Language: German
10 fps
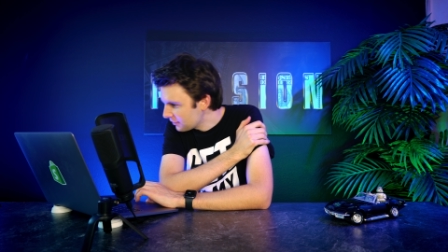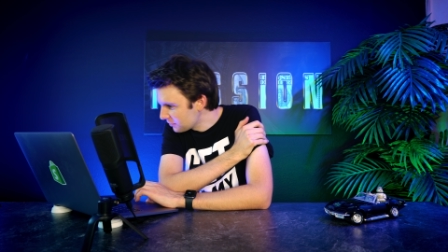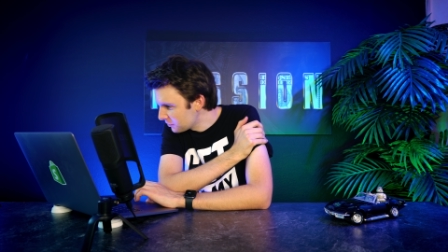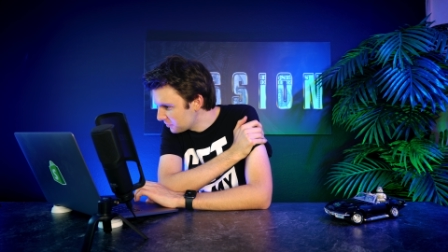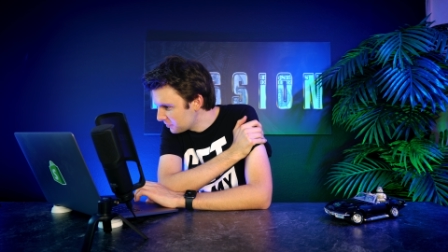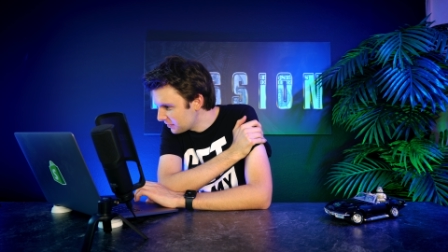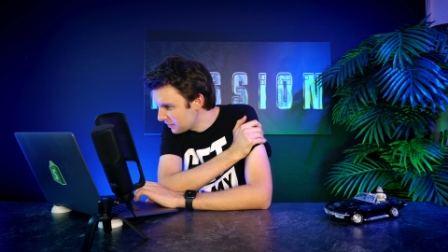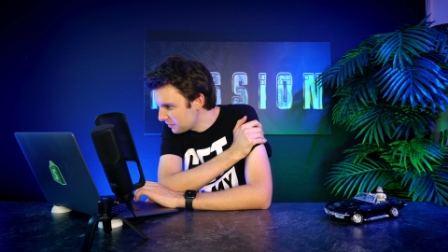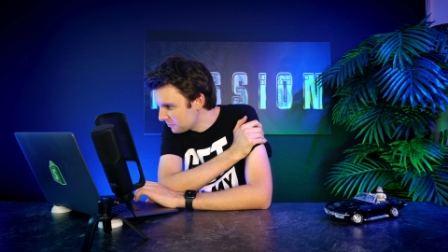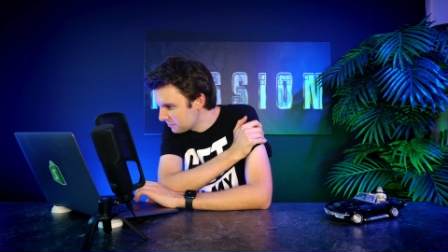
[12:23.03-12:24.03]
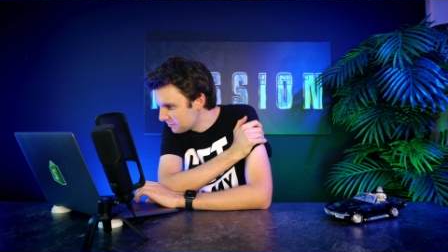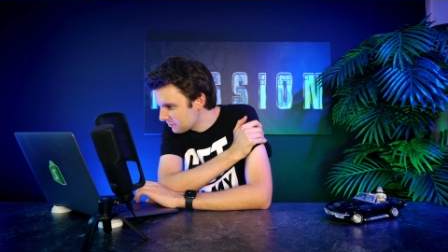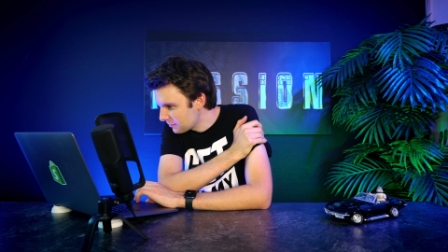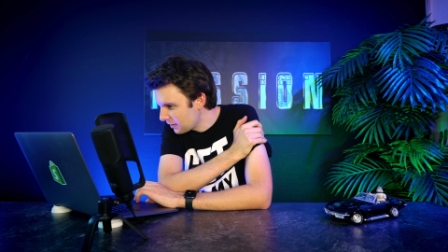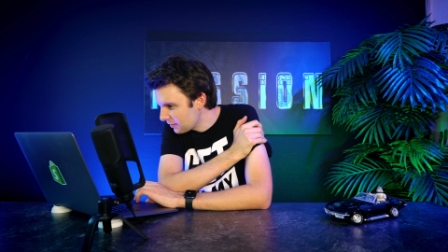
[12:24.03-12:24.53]
Also,
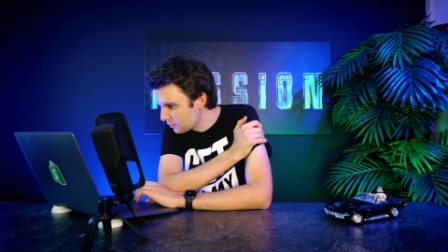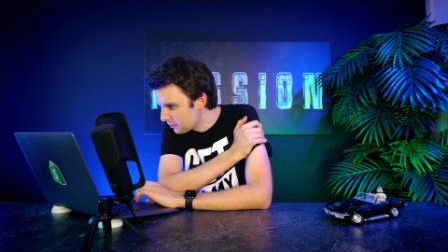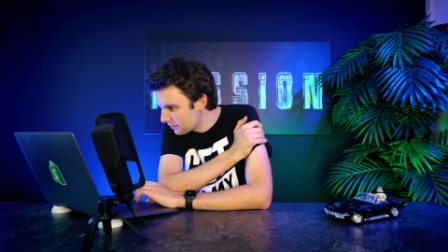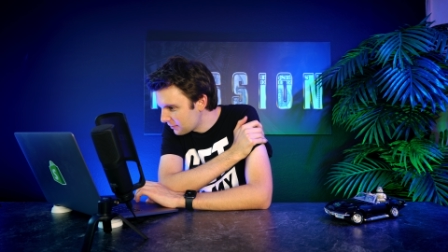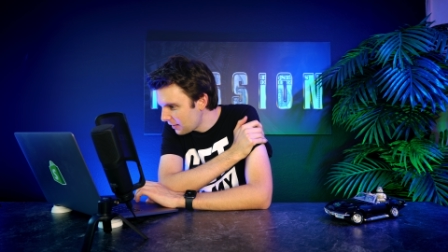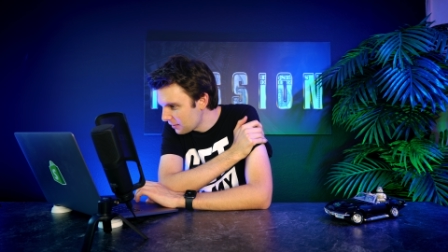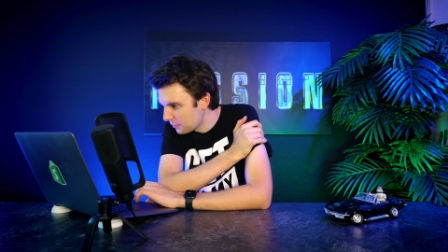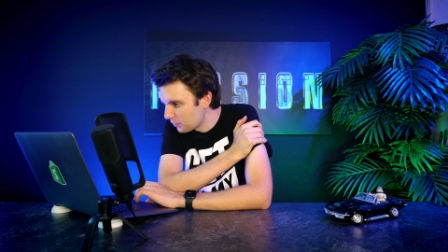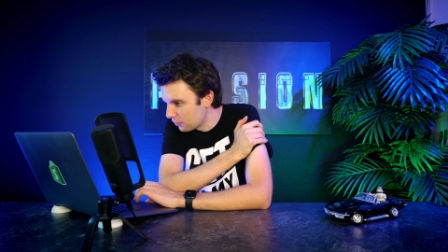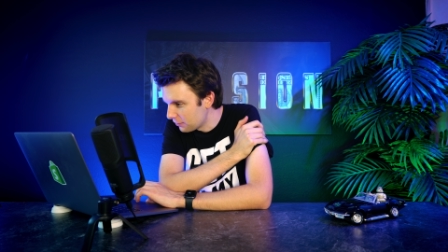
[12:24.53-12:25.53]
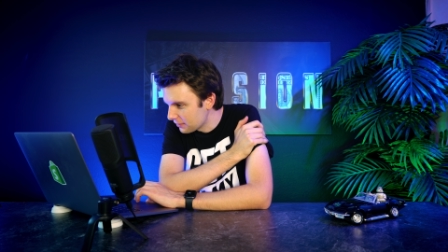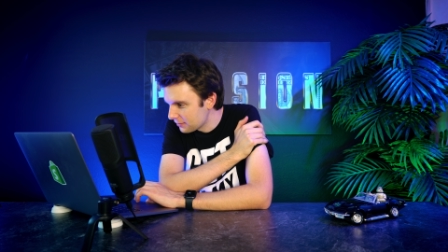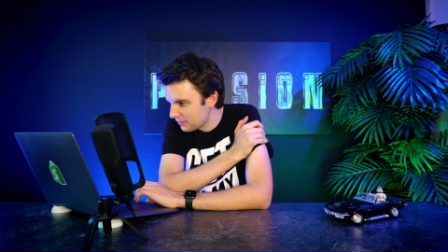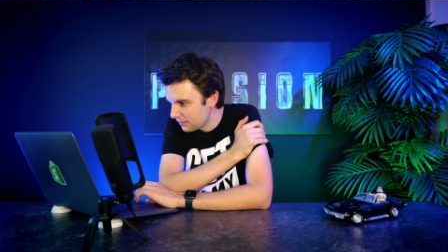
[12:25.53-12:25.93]
ähm, also es sagt mir noch was.